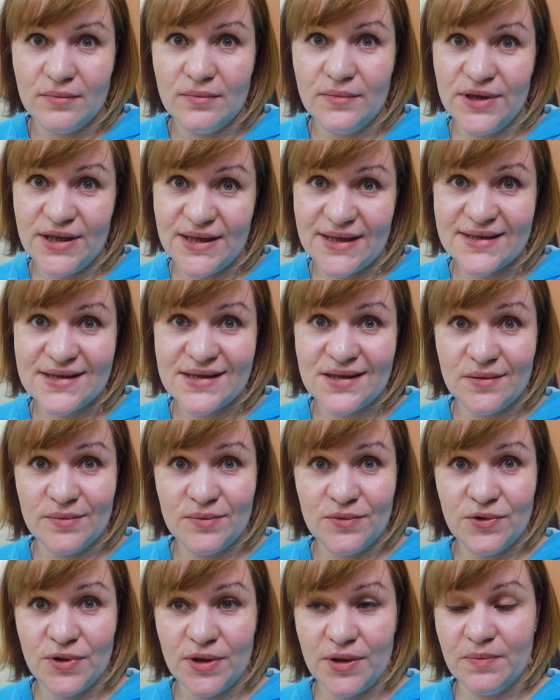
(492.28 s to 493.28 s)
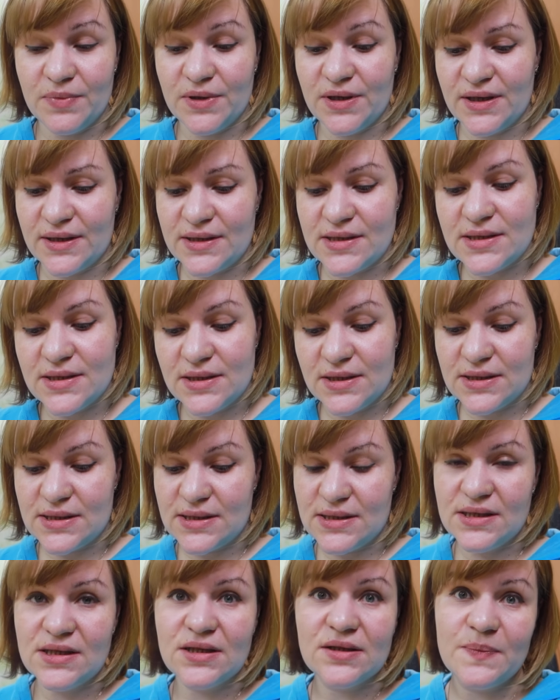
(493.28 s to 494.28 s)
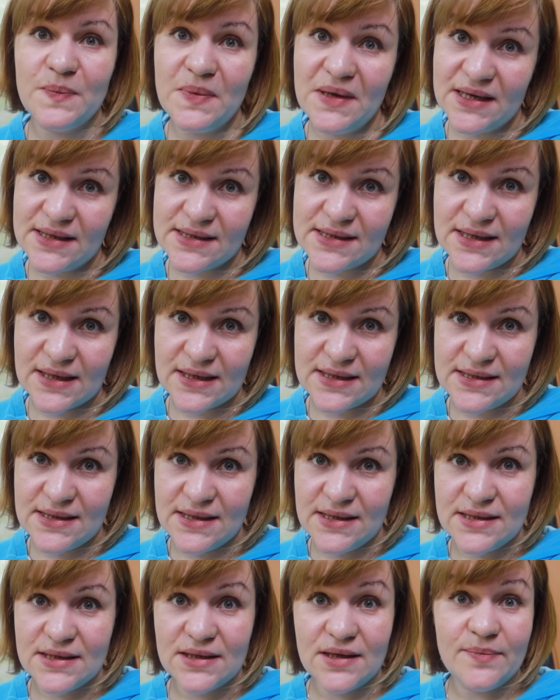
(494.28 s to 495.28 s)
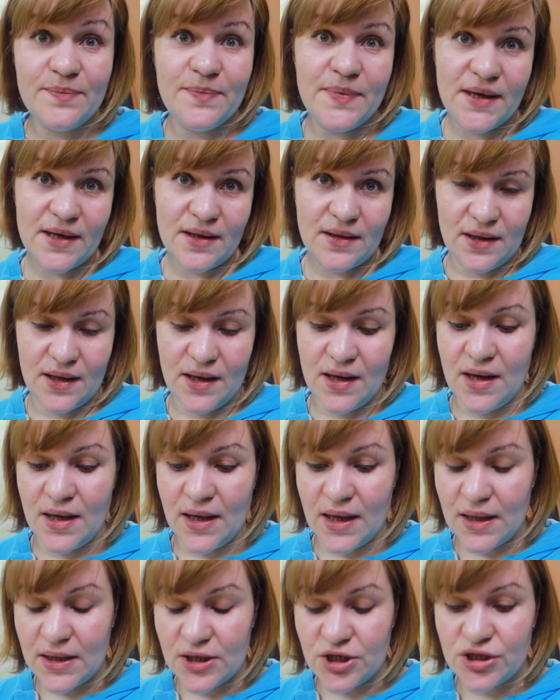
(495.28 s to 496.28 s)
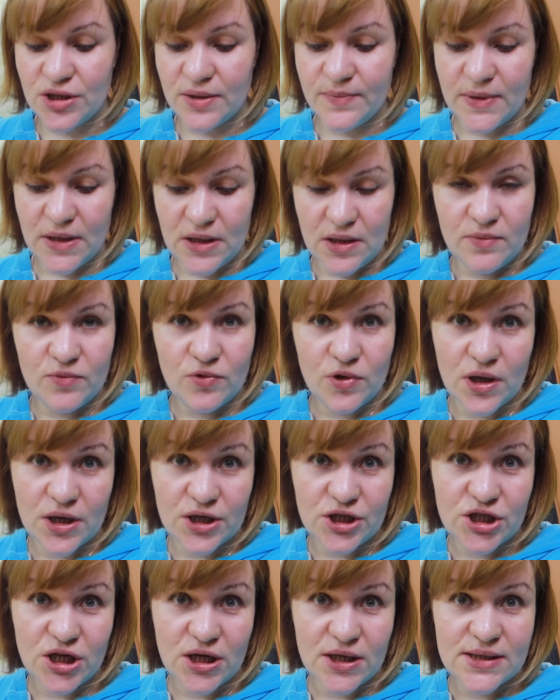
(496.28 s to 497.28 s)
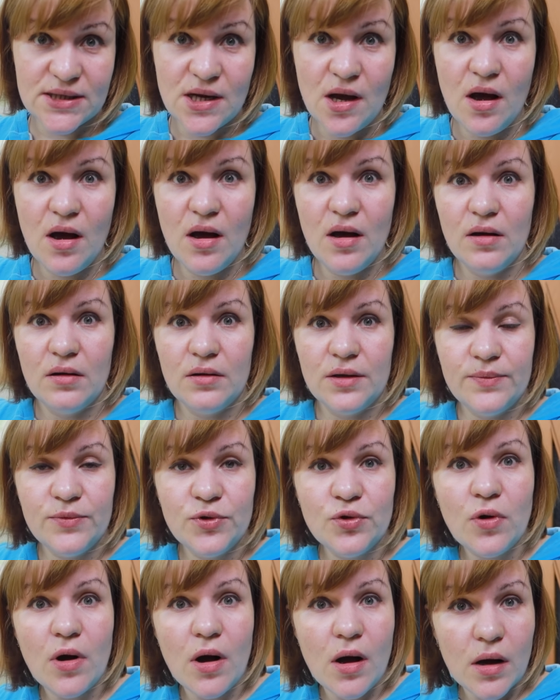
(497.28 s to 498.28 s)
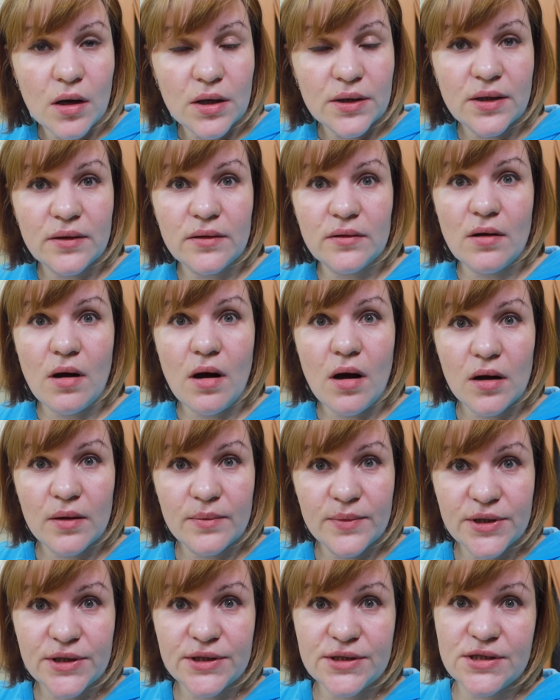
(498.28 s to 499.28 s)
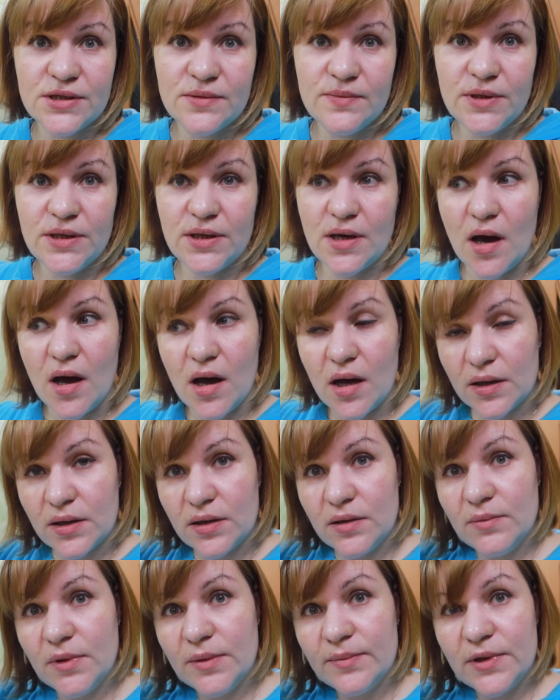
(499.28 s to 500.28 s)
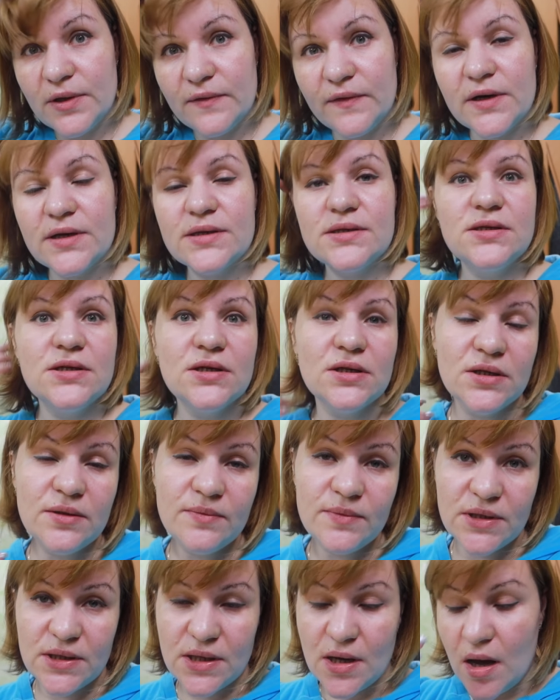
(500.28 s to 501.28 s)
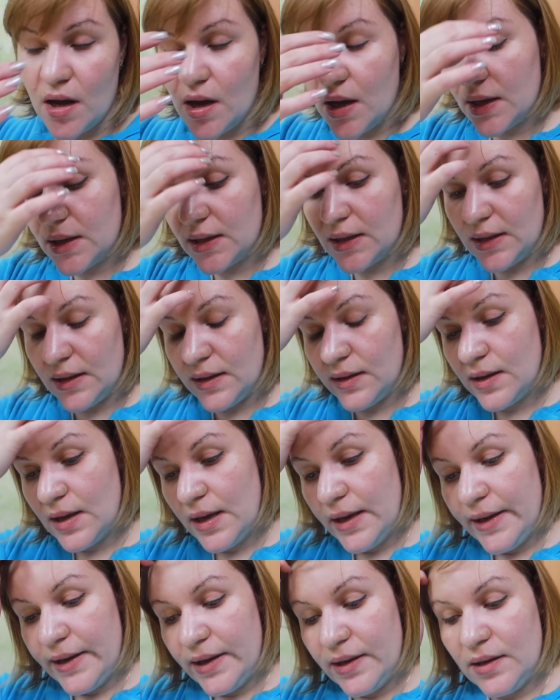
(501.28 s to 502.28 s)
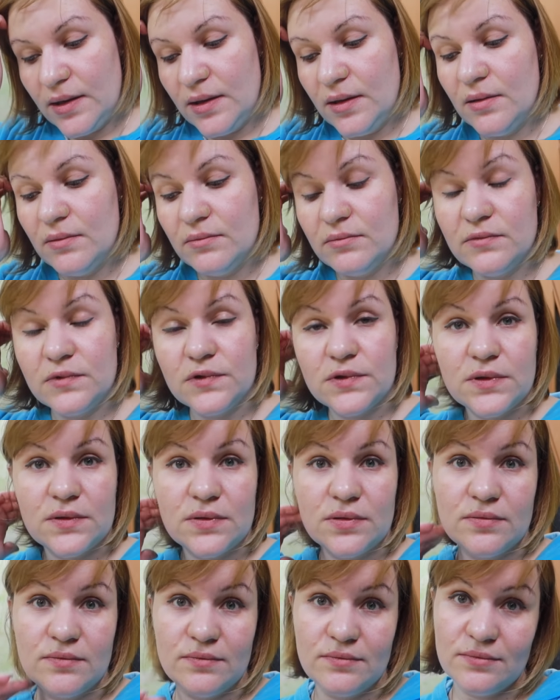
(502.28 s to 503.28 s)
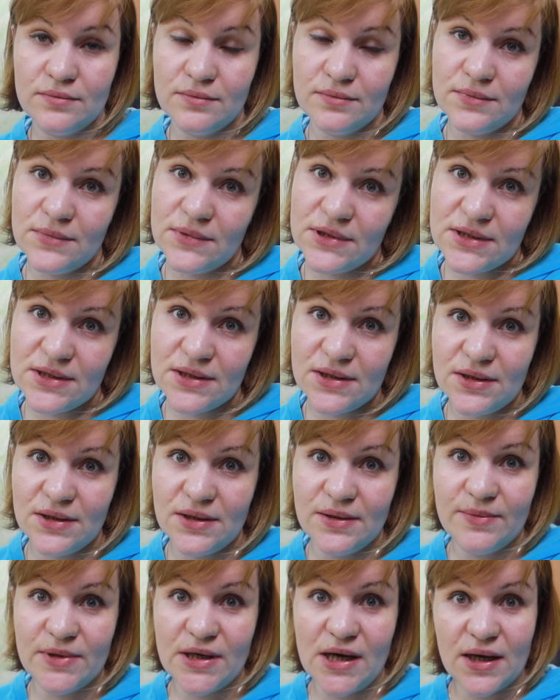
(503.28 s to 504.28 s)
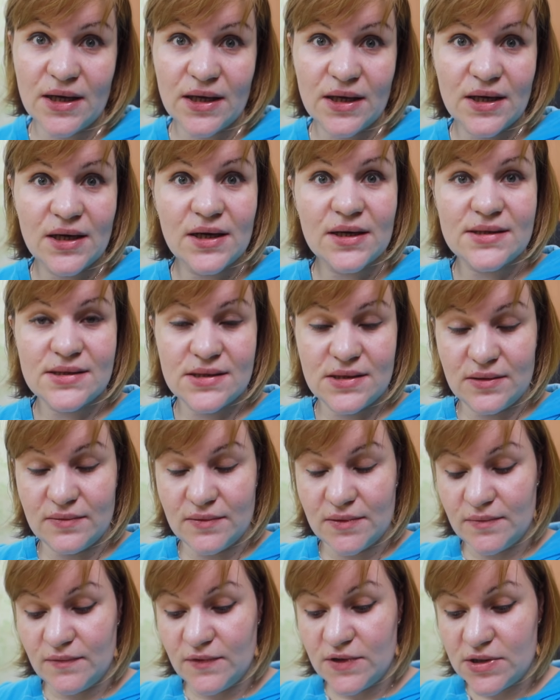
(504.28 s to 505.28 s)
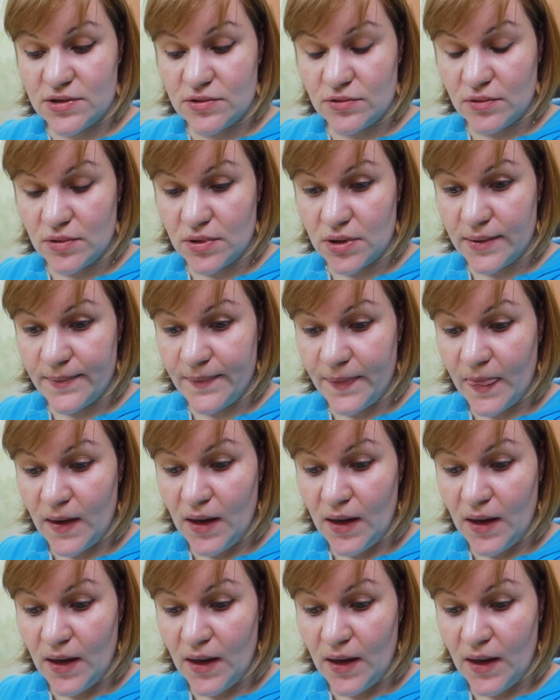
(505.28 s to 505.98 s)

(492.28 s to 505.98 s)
Мне самой бы хотелось сделать без красителя белый. Я начала белым украшать. Они, ну как это так? Мы хотим яркий, мам, давай сделаем яркий. И вот Сделаем яркий, красивый, веселый.